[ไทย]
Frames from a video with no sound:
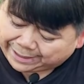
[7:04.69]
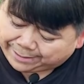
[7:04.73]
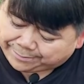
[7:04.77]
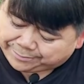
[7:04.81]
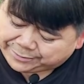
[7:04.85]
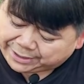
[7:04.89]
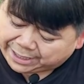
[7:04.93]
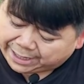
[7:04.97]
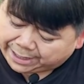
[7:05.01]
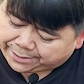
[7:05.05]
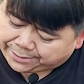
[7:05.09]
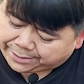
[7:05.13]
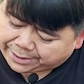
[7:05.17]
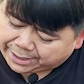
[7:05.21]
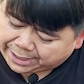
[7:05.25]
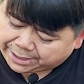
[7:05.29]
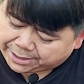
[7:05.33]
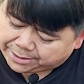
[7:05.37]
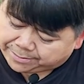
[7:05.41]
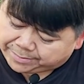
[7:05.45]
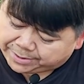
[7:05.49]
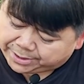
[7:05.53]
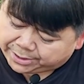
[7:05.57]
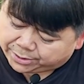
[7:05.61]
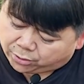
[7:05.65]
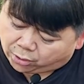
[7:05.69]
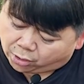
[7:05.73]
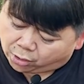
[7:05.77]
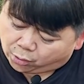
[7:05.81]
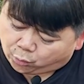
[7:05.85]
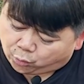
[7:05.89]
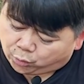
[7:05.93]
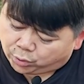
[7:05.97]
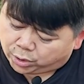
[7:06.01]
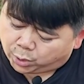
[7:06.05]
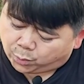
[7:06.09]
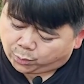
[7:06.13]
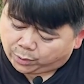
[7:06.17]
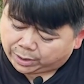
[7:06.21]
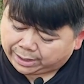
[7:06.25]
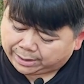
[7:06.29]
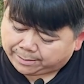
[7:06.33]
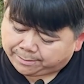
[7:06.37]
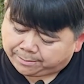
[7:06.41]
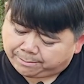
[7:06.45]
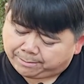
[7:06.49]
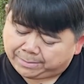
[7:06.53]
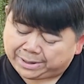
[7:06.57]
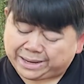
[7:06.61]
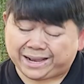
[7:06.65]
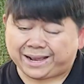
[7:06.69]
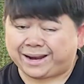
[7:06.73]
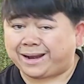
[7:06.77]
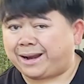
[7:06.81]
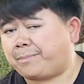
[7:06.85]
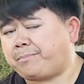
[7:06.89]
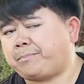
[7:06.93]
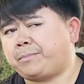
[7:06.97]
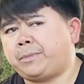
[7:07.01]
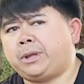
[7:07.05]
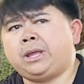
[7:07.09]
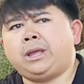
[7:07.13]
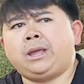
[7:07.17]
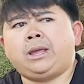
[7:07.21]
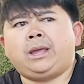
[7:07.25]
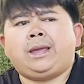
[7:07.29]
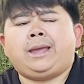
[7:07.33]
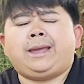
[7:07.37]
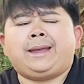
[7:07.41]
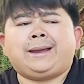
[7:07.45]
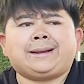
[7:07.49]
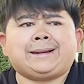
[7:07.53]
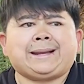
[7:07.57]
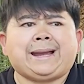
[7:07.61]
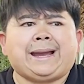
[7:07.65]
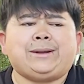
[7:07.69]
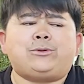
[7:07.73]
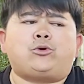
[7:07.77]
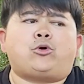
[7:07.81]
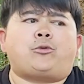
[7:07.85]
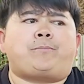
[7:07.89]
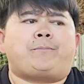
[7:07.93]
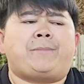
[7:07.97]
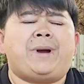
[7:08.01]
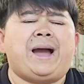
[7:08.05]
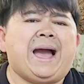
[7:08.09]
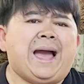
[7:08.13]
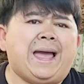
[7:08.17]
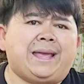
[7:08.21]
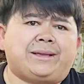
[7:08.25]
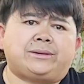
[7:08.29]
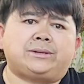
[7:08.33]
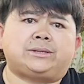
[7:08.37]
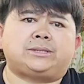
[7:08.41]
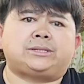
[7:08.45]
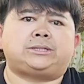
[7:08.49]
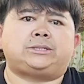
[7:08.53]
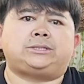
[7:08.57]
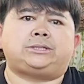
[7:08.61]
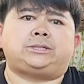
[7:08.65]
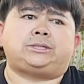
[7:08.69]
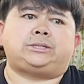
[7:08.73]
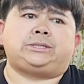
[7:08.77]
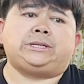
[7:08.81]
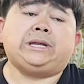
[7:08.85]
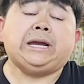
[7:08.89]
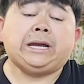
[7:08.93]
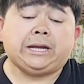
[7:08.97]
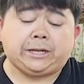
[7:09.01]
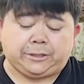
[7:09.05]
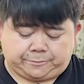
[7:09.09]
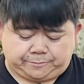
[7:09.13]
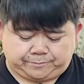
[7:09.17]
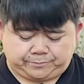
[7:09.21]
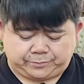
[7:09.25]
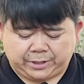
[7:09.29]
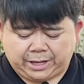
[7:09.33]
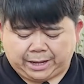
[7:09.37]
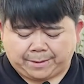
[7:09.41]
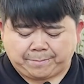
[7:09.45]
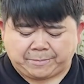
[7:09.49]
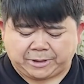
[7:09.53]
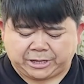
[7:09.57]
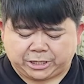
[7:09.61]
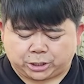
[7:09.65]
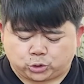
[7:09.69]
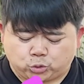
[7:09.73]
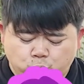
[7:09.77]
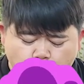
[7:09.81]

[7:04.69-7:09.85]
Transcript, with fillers: ทำอย่างไรมีข้อควรระวังไหมครับ การอบไม้ก็คือ1นนะครับ มันจะ